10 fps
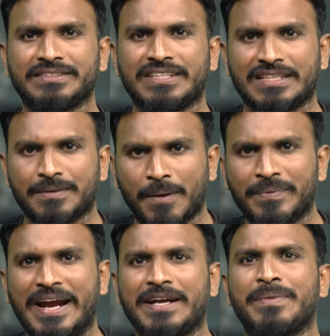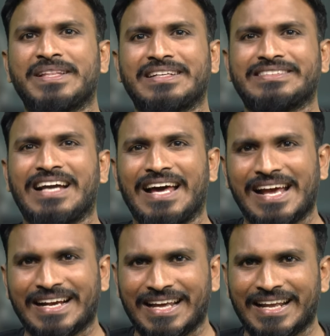చంద్రబాబు నాయుడు మీద
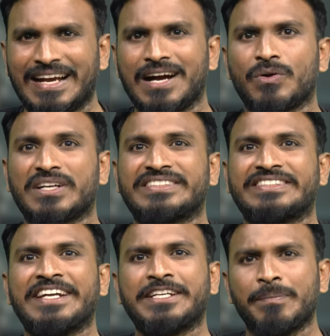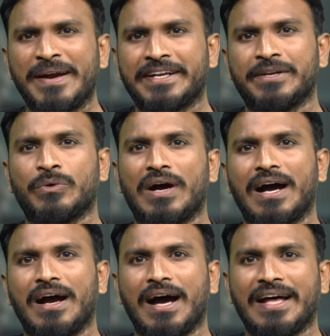చాలా కాలంగా ఒక సెంటిమెంట్ను
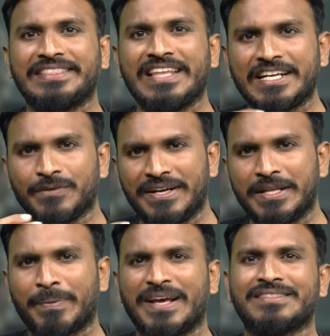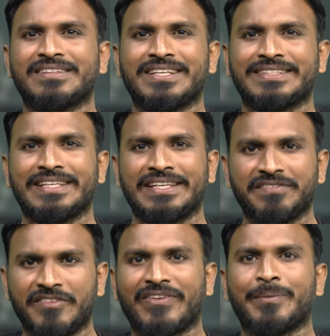అద్దేటువంటి ప్రయత్నం చేసి
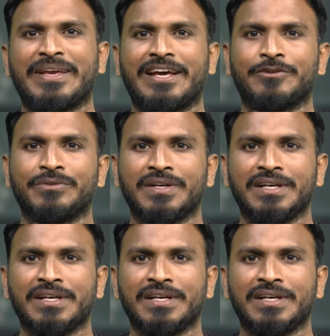విఫలమయ్యారు